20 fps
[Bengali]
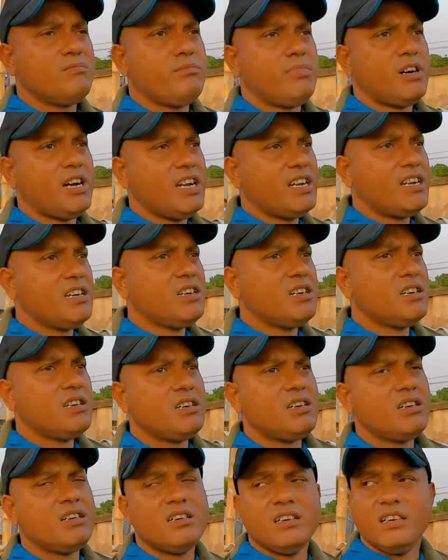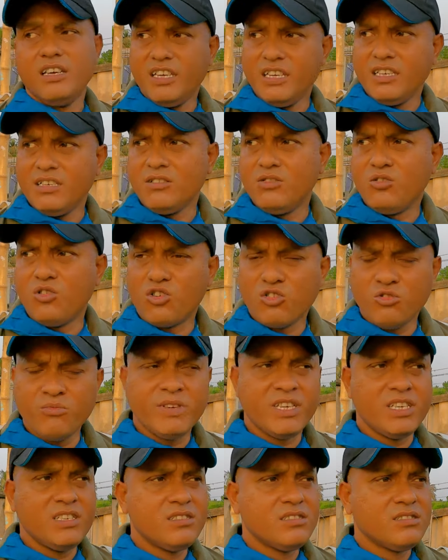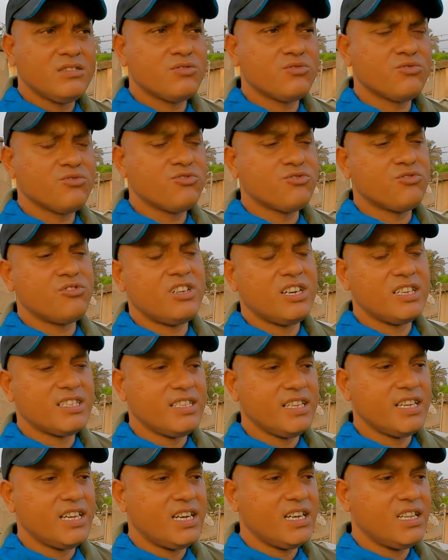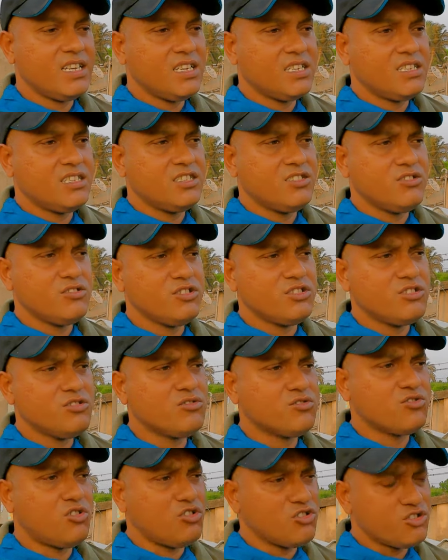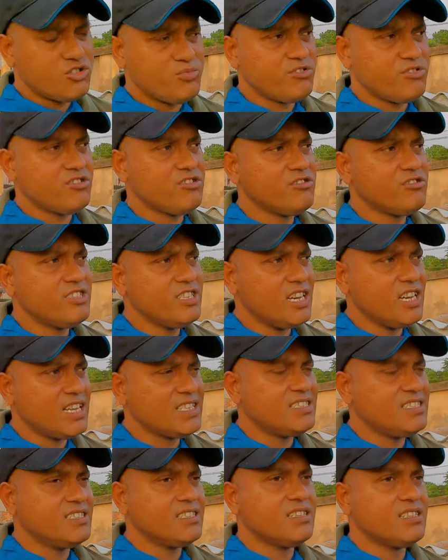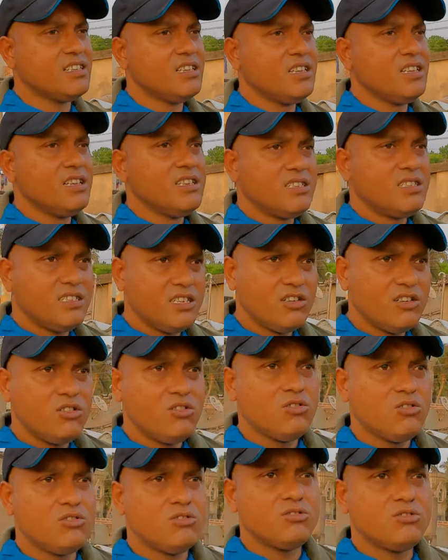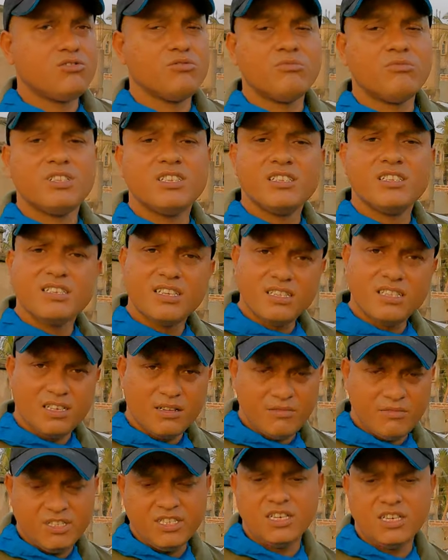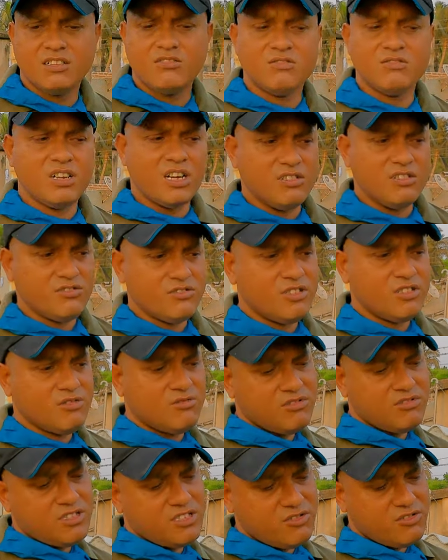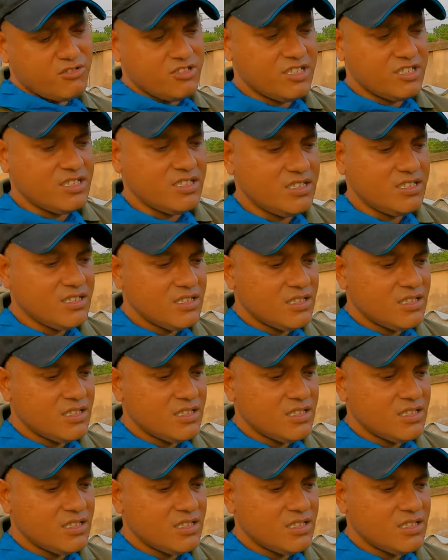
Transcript: পায়রা এই গরমে সুস্থ রাখতে গেলে কিছু কিছু সহজ পদ্ধতি আছে যেগুলো তোমাদের সাথে আমি এখন আলোচনা করতে চলেছি